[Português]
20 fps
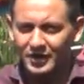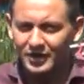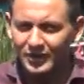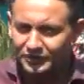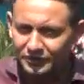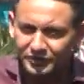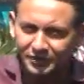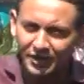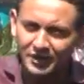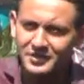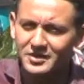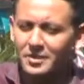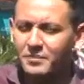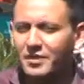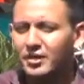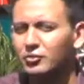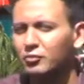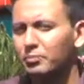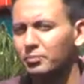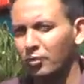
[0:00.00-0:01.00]
e a gente quer
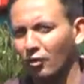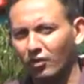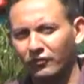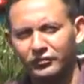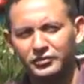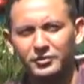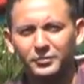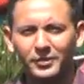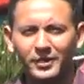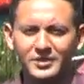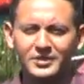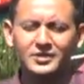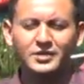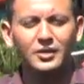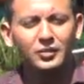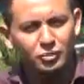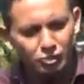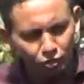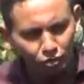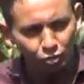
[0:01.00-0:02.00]
saber do povo de
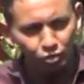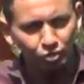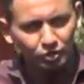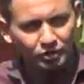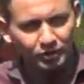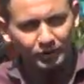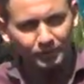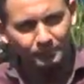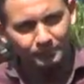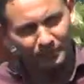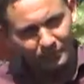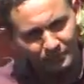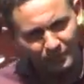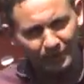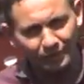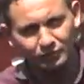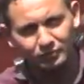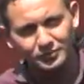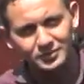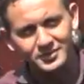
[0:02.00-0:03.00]
Presidente Dutra.
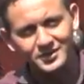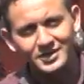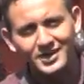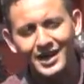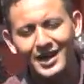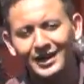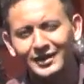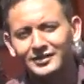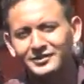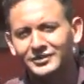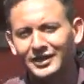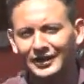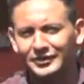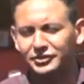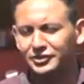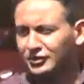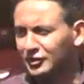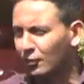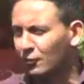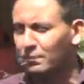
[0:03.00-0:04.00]
Primeiro, se eles já
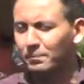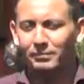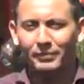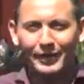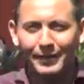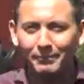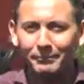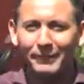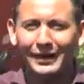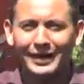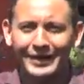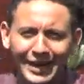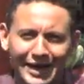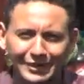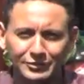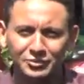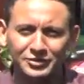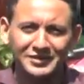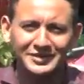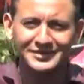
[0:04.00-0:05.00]
estão
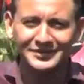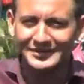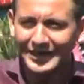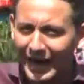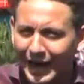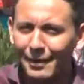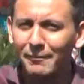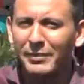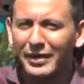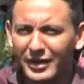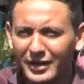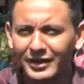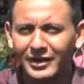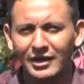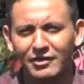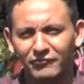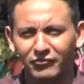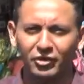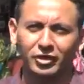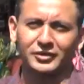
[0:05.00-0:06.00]
preparados e sabem em
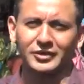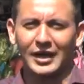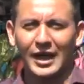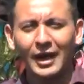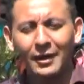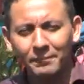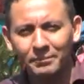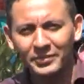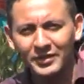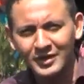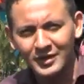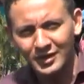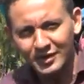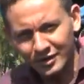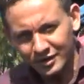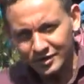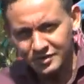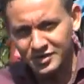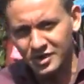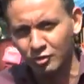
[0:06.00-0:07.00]
quem votar.
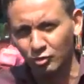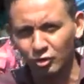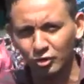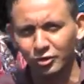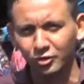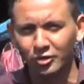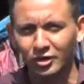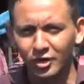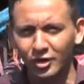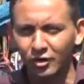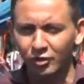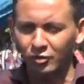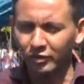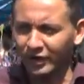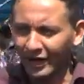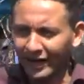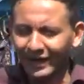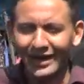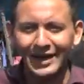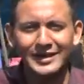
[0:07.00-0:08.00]
E segundo, o
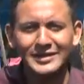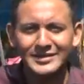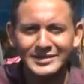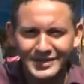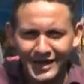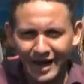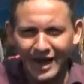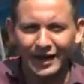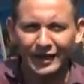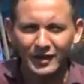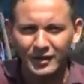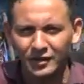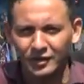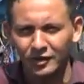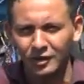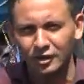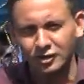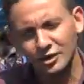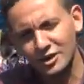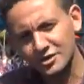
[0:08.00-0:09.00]
que, é que eles querem
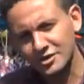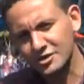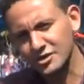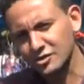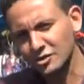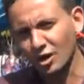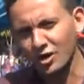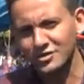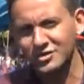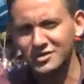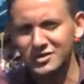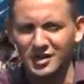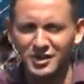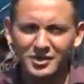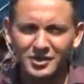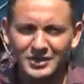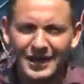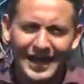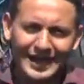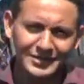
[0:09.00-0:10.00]
desses nossos
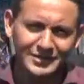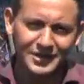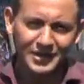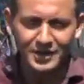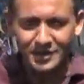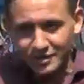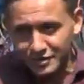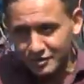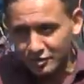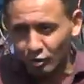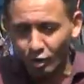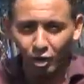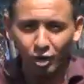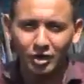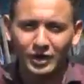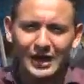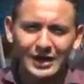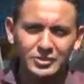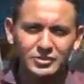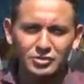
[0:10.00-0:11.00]
candidatos aí que
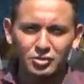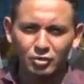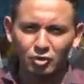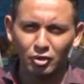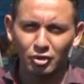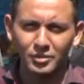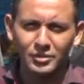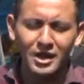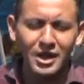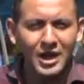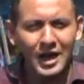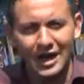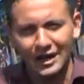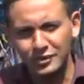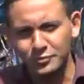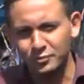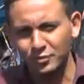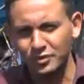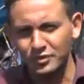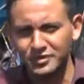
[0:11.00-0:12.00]
colocaram seu nome à
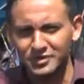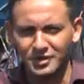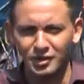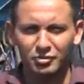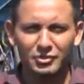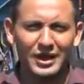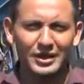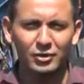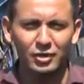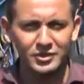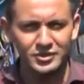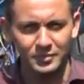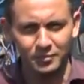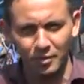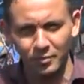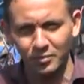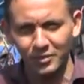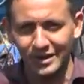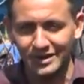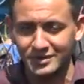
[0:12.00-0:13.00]
disposição da nossa
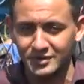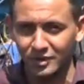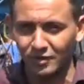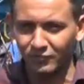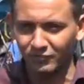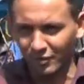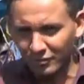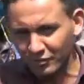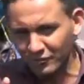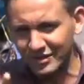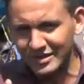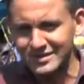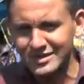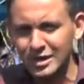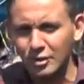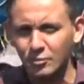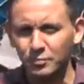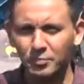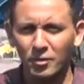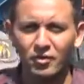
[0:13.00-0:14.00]
população. Vamos
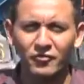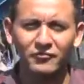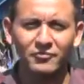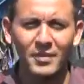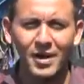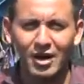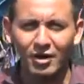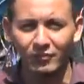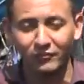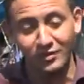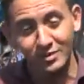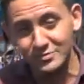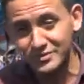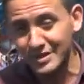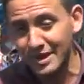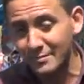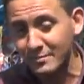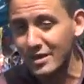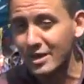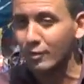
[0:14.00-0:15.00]
conversar com o povo, Paulo. Vamos vamos
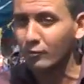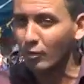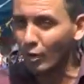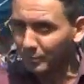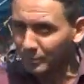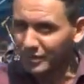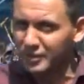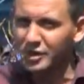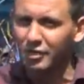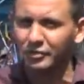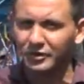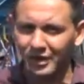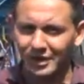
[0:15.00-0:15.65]
saber qual a opinião